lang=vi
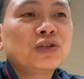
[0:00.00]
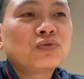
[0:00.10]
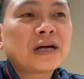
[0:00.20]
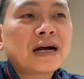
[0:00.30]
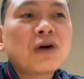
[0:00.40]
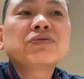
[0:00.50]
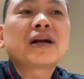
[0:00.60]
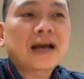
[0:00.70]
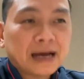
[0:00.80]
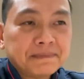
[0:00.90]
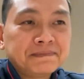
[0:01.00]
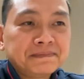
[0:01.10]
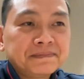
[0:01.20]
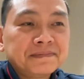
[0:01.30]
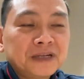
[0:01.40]
chúng ta không được làm,
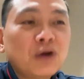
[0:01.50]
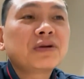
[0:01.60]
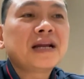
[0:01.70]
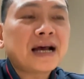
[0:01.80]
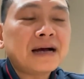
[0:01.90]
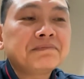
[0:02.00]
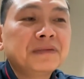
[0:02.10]
không nên làm.